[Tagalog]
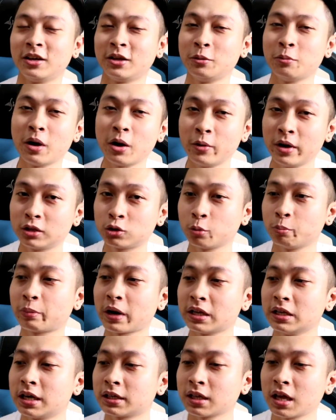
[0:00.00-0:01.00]
eh, halimbawa, itong
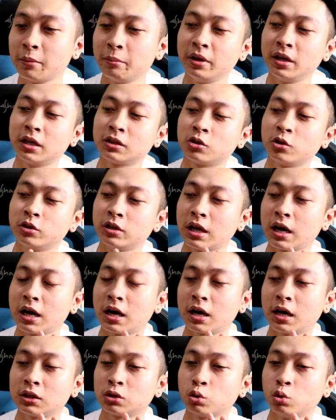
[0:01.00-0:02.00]
product namin na to,
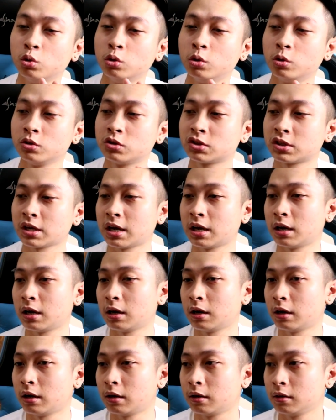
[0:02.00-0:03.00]
nakakatulong sa
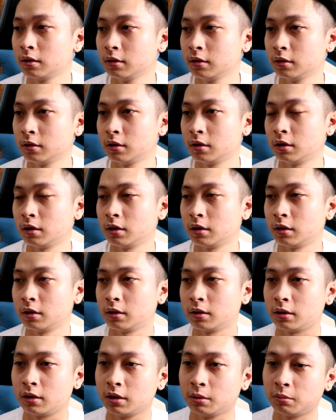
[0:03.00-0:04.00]
uh,
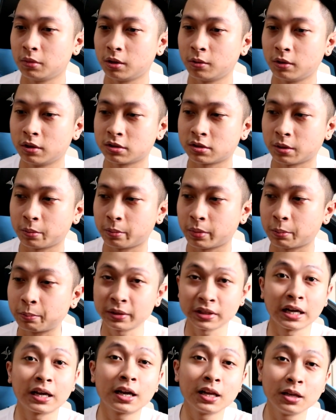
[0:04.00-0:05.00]
ah, alimbawa sa
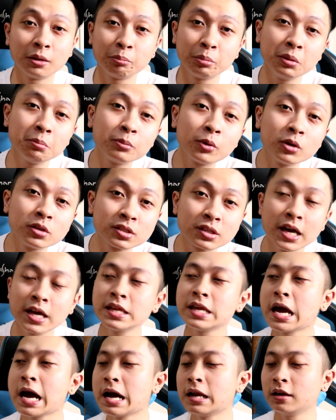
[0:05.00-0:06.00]
pagpatanggal ng pimples,
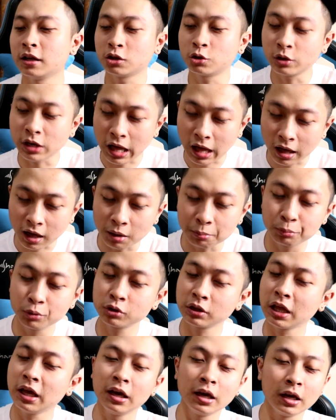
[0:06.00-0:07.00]
ganyan, ito
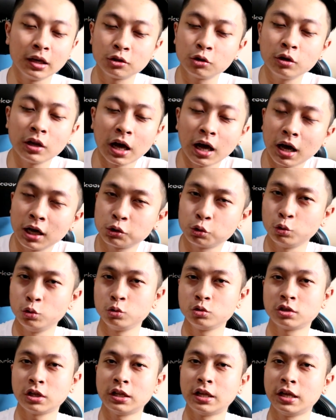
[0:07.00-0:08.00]
nakakaputi, ito
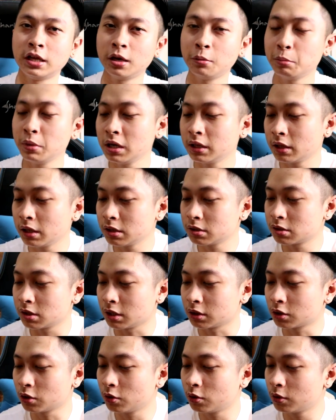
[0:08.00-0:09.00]
nakakatulong sa diabetes,
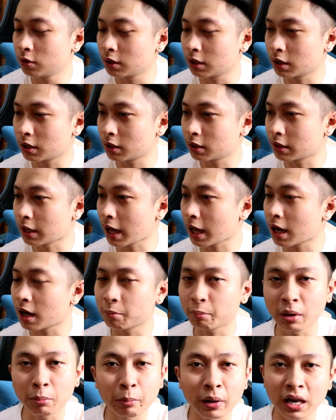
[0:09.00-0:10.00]
ito uh,
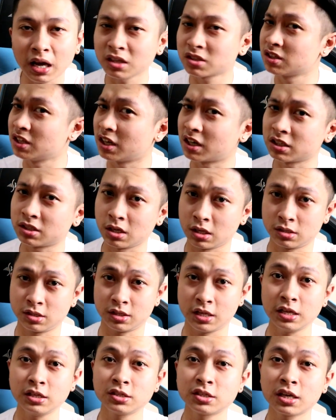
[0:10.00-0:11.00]
nakakapagpalakas ng
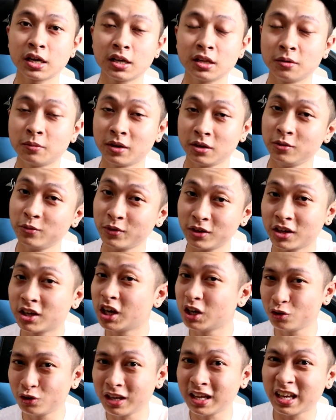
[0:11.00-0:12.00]
resistensya, di ba? Yung
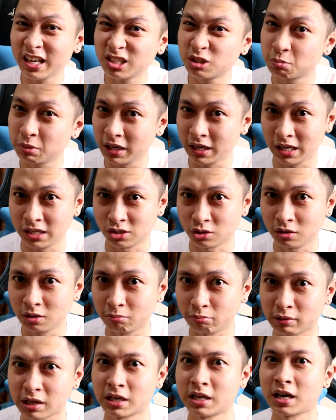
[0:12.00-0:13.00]
ganun ang explanation
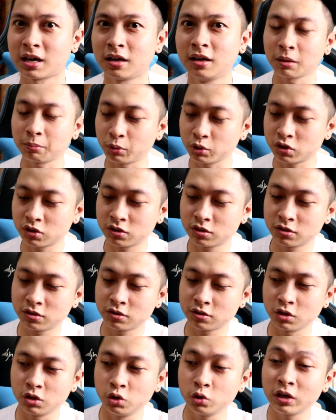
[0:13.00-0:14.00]
ng product. Tapos
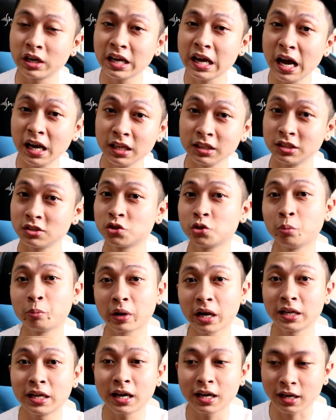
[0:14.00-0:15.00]
yung legalities ng
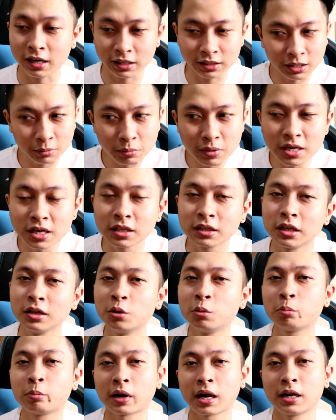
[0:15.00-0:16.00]
product, credibility
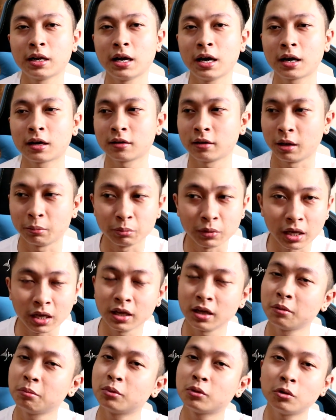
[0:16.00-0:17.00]
ng product,
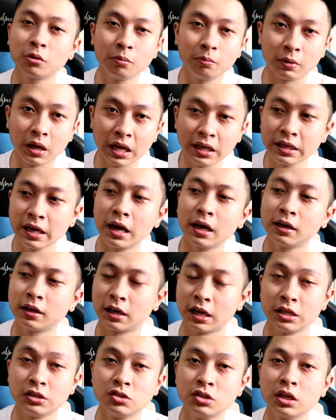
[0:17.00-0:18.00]
FDA approved, ganyan,
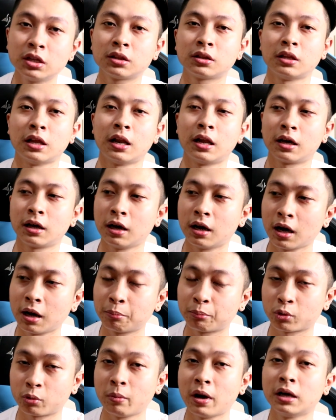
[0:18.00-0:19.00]
legit, talagang
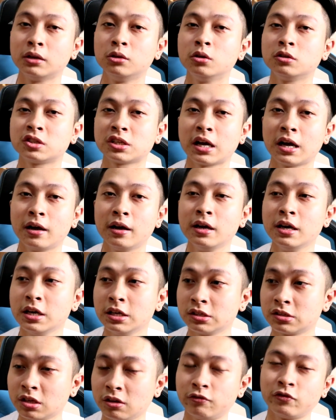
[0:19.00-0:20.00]
aprobado siya,
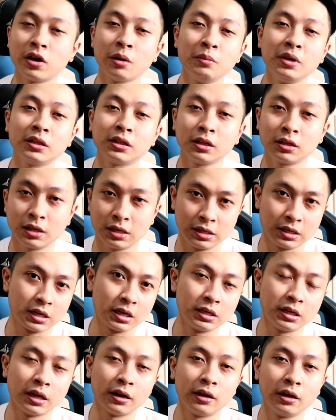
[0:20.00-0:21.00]
safe gamitin, ganyan,
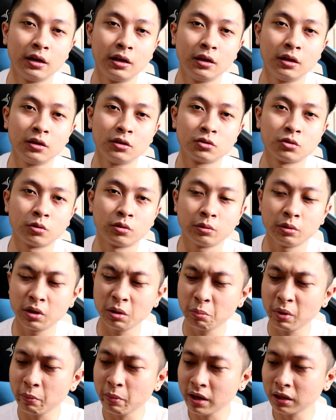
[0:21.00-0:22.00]
ganyan. So,
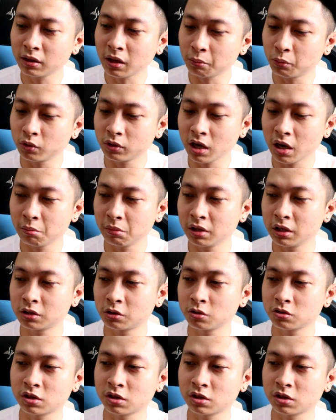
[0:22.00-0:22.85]
nabebenta po namin ito